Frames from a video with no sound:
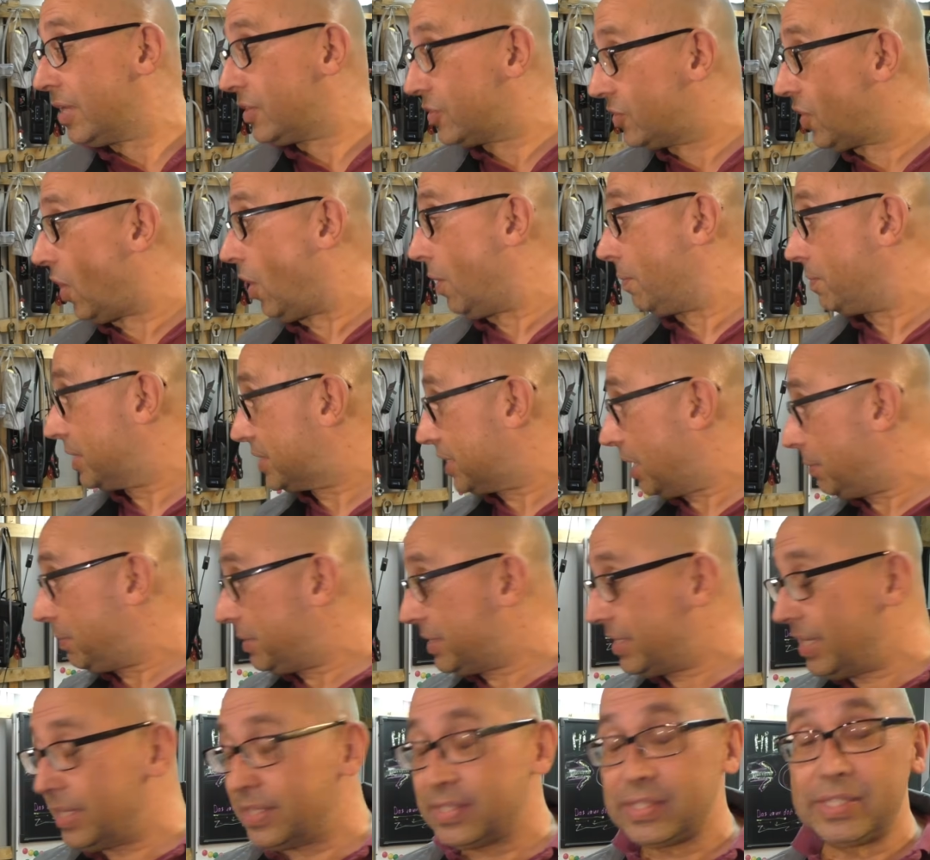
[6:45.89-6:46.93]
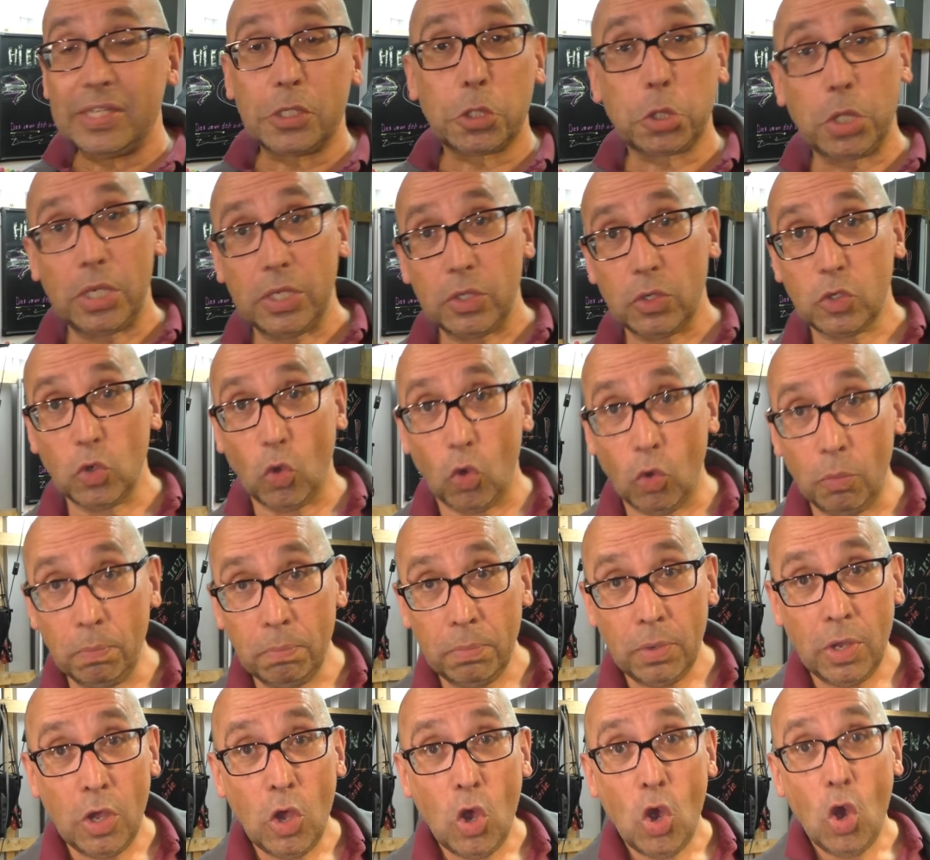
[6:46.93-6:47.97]
So, jetzt habe ich das, jetzt stelle ich euch
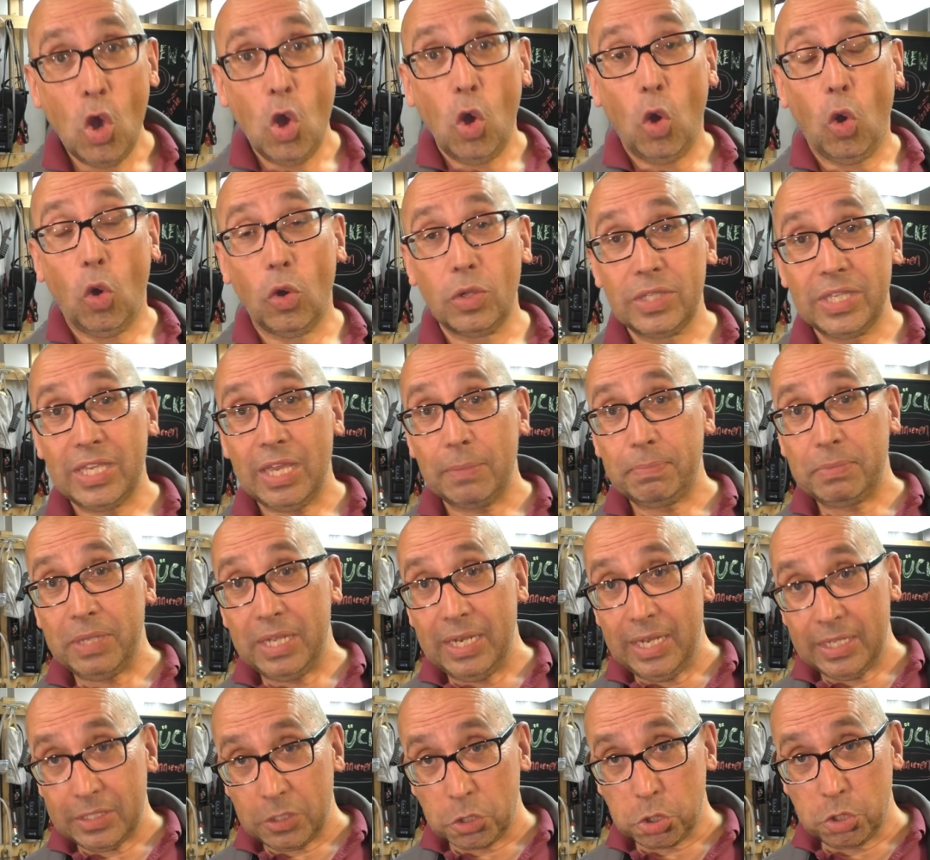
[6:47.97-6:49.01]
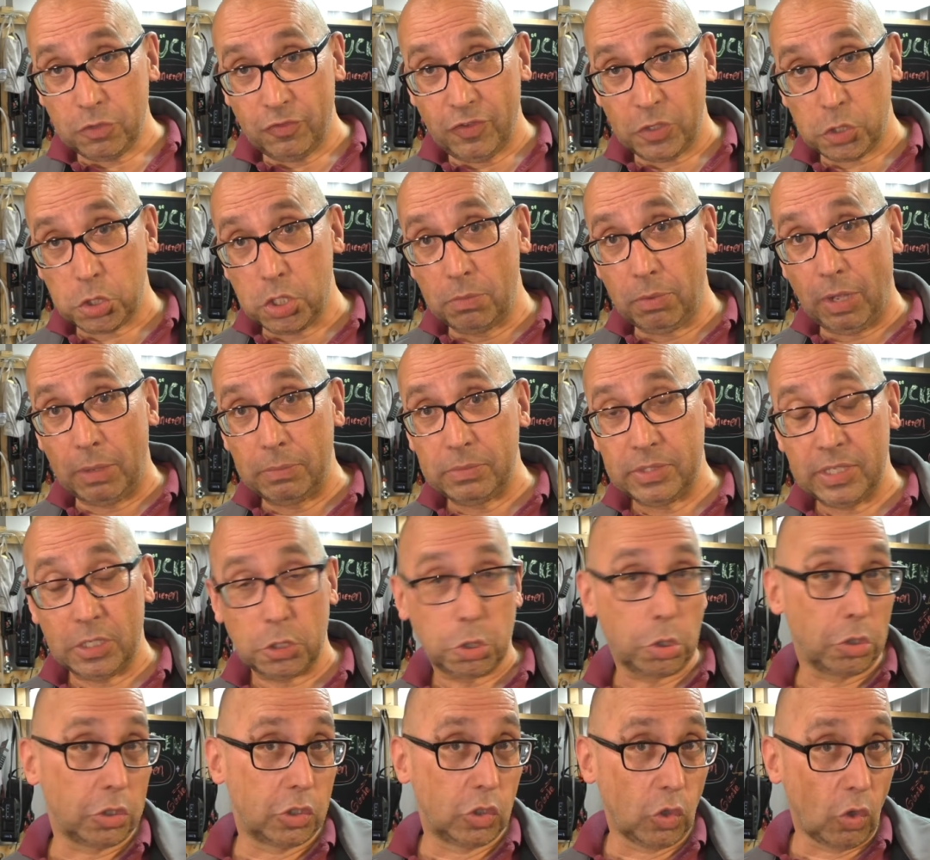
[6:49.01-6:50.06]
um und ich habe die elektrische Feststellbremse
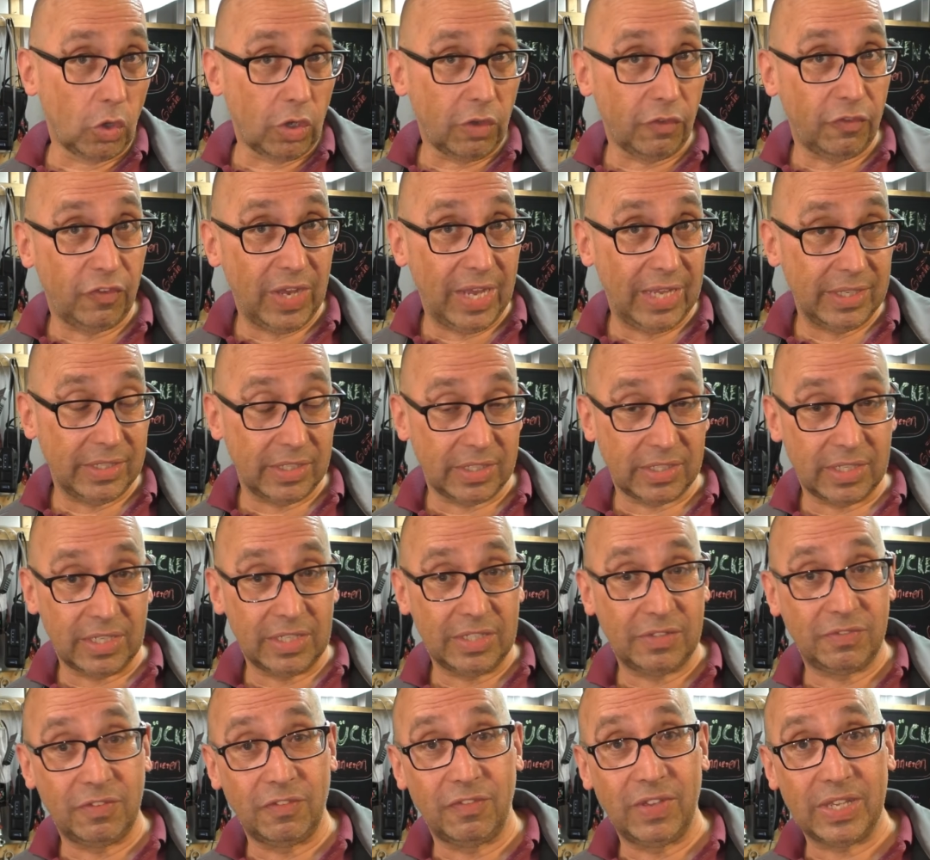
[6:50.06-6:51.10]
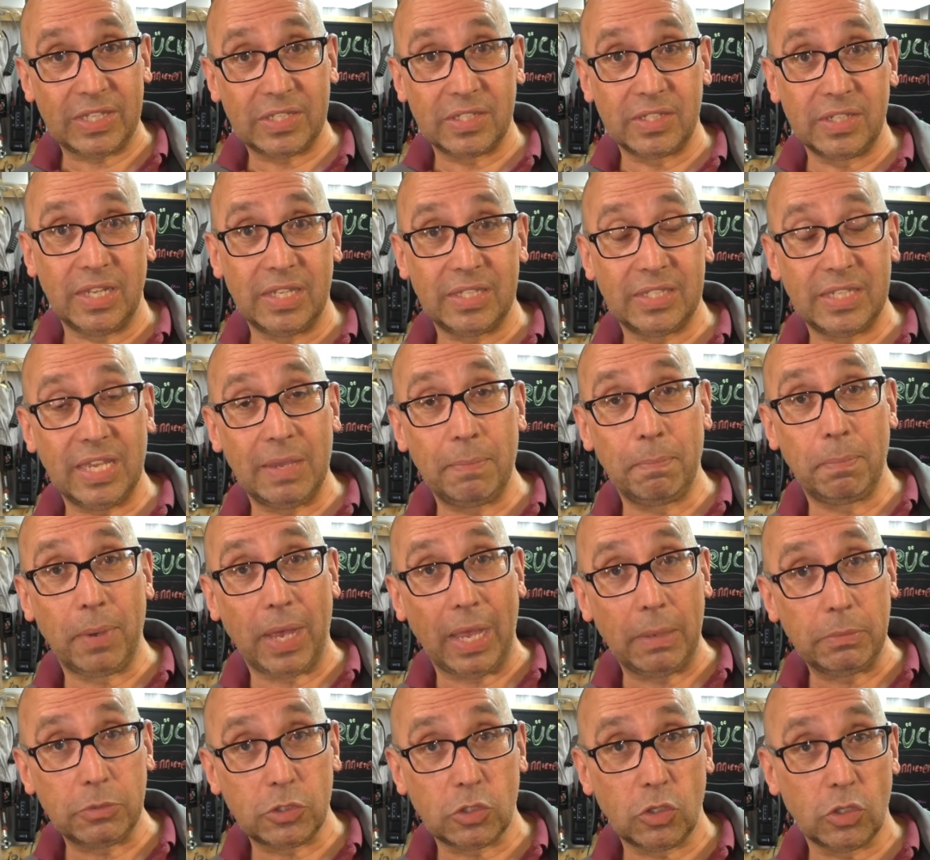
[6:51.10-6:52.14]
jetzt schon zurückgefahren. Das heißt, wir wechseln jetzt eben
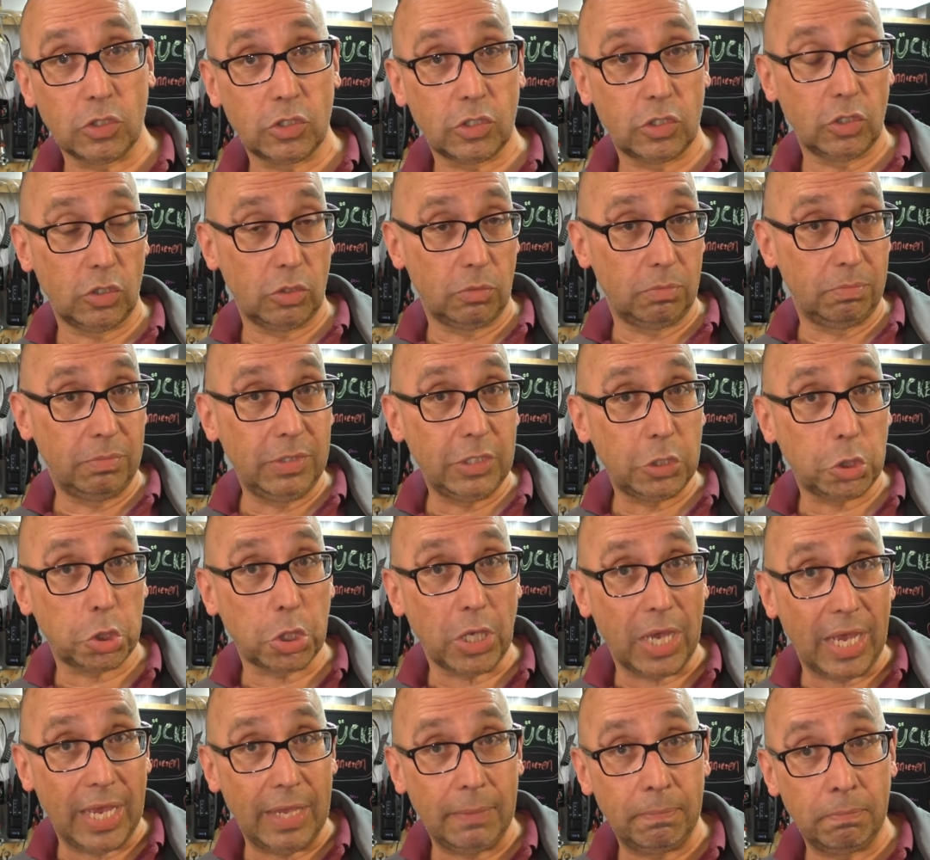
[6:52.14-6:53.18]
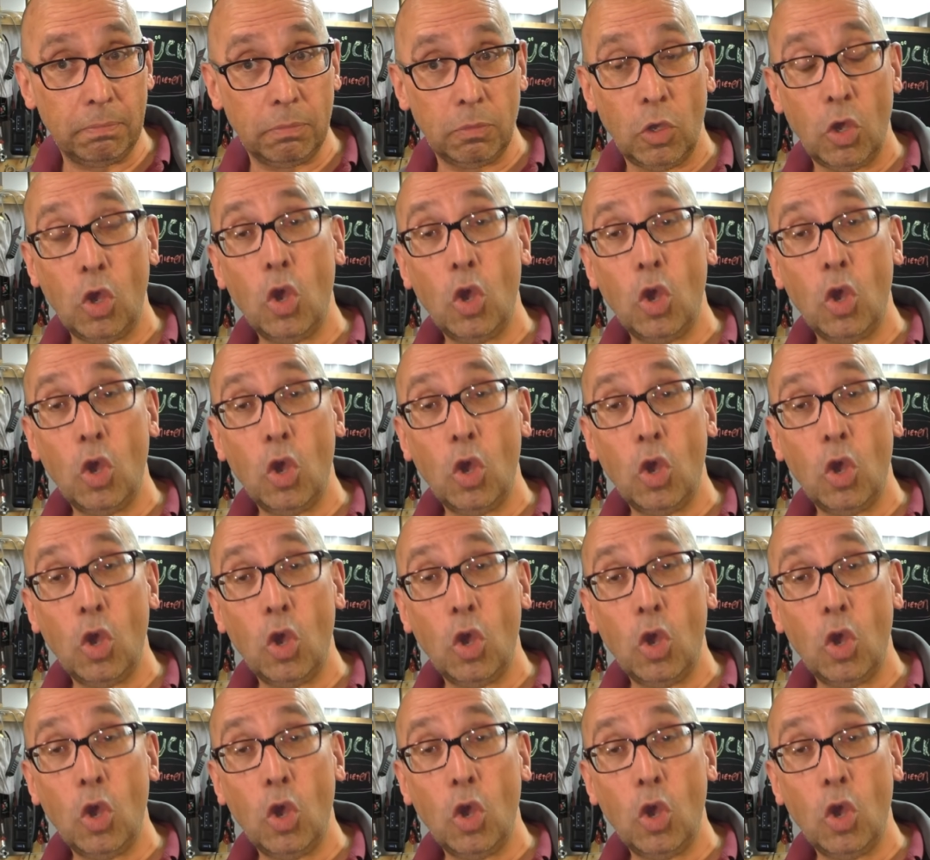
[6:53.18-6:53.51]
Bremsklötze mit Scheiben.